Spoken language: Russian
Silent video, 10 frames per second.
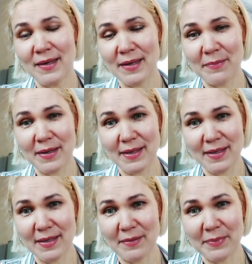я бы
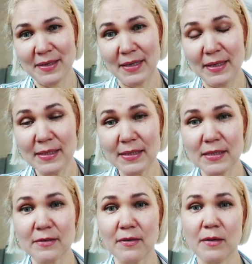хотела поделиться
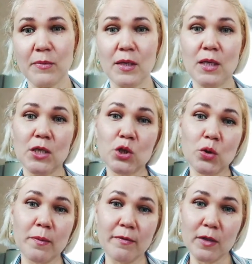с вами, и
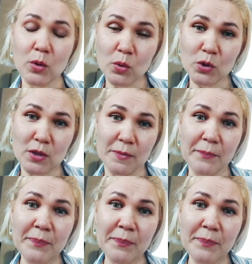чтобы вы тоже,